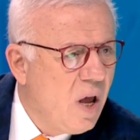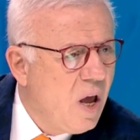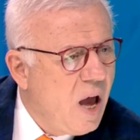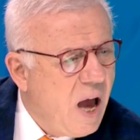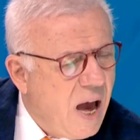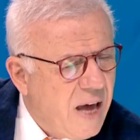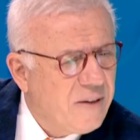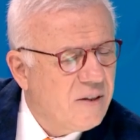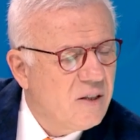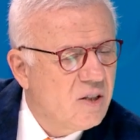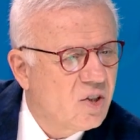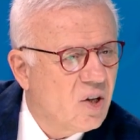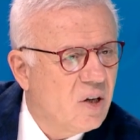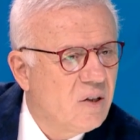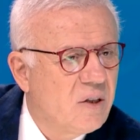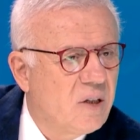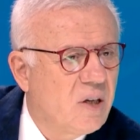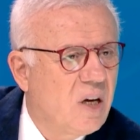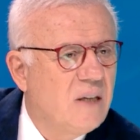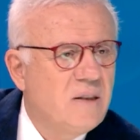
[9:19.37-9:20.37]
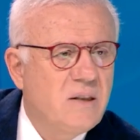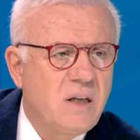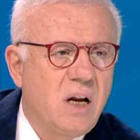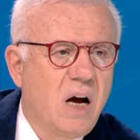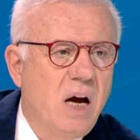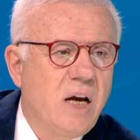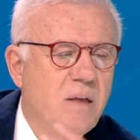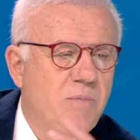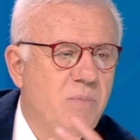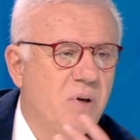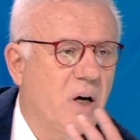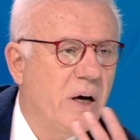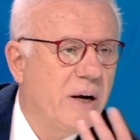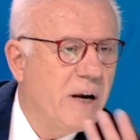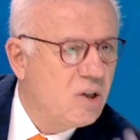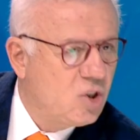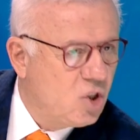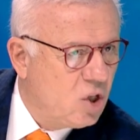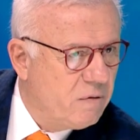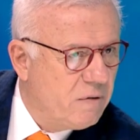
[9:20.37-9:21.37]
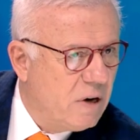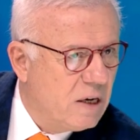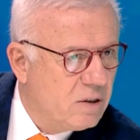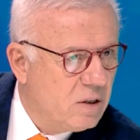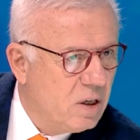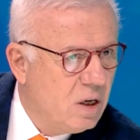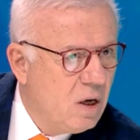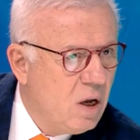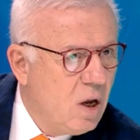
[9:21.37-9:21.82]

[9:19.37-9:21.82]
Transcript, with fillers: Her insanın kendine ait bir kara şeyi vardı.